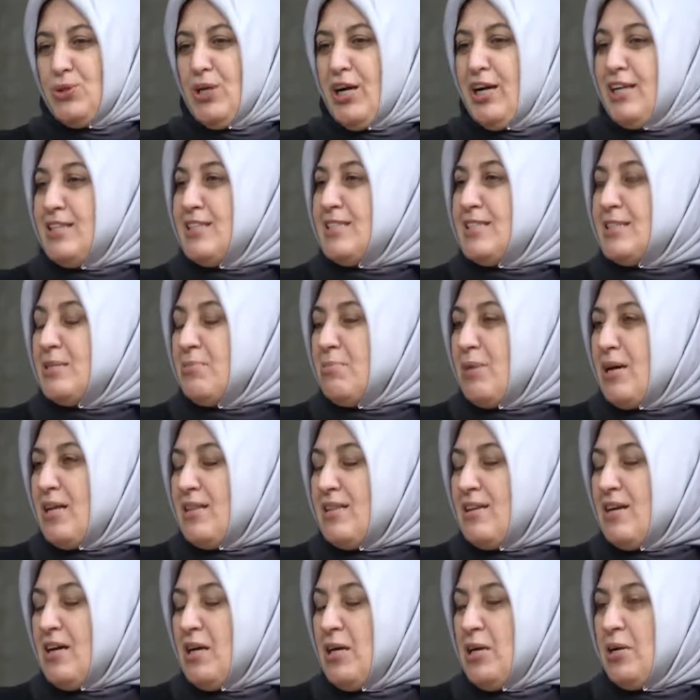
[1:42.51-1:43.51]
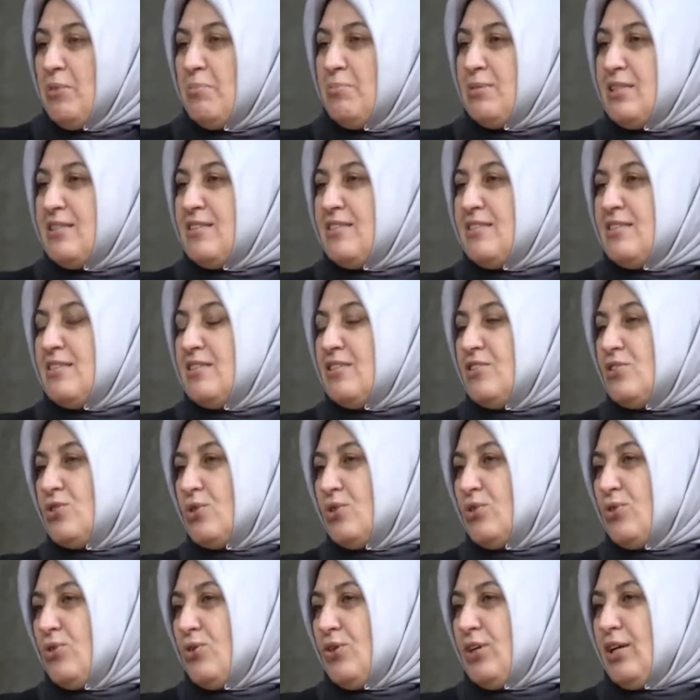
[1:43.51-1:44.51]
Aynı zamanda Batı'nın
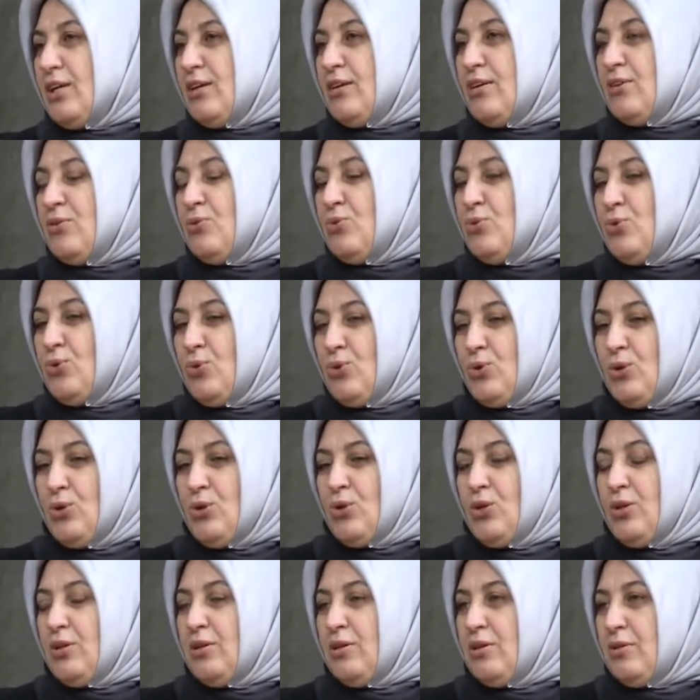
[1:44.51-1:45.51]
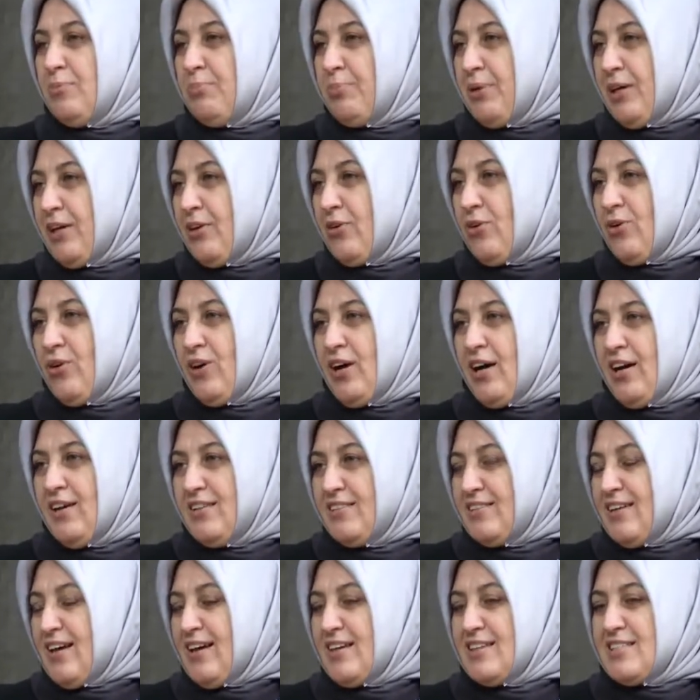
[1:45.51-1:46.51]
çok öne ünlü e, Pero,
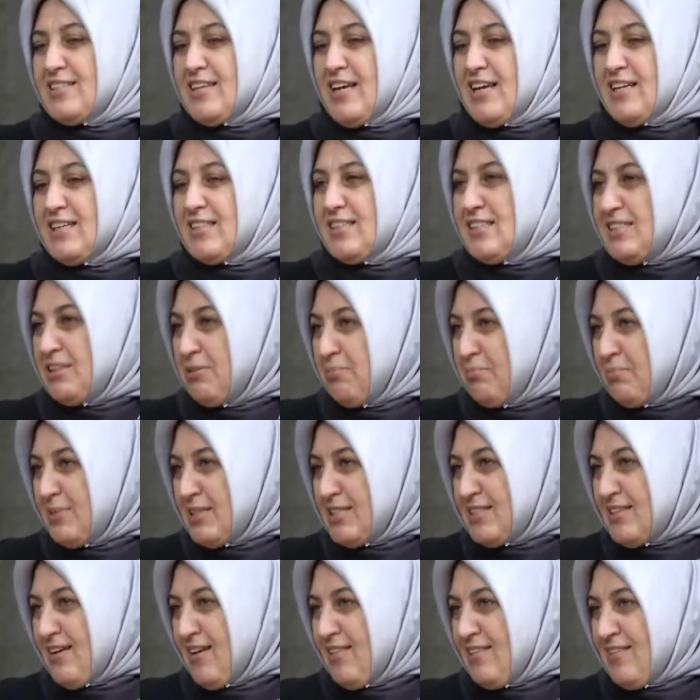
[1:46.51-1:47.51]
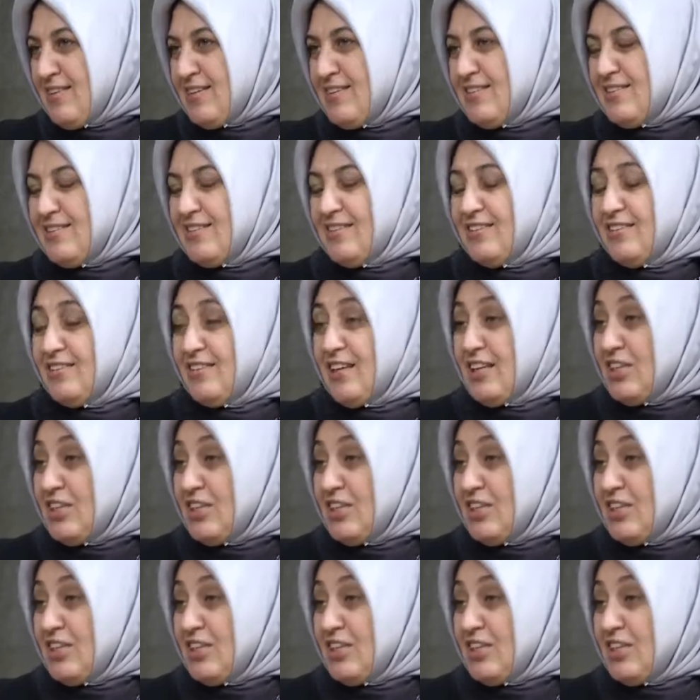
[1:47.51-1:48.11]
Andersen, Grimm masallarının